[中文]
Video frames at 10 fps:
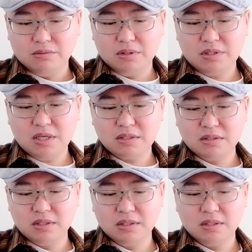我觉得这
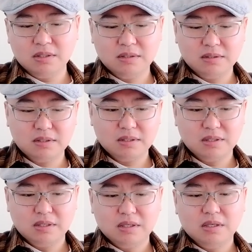次呢，
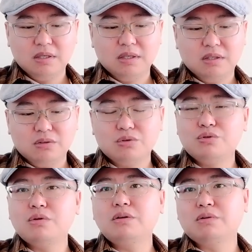就
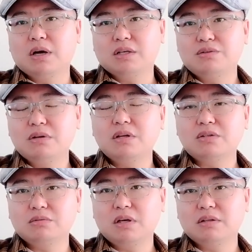是宣传宣
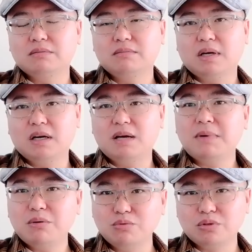传手段啊，
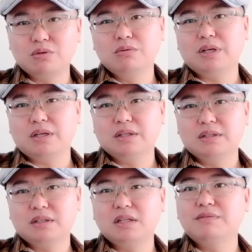两百五十公里。
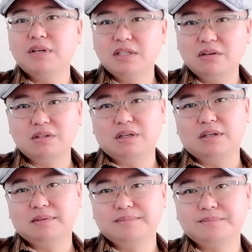它能威胁到哪
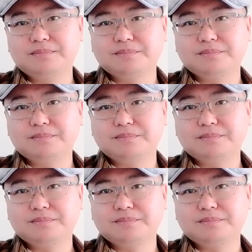儿啊？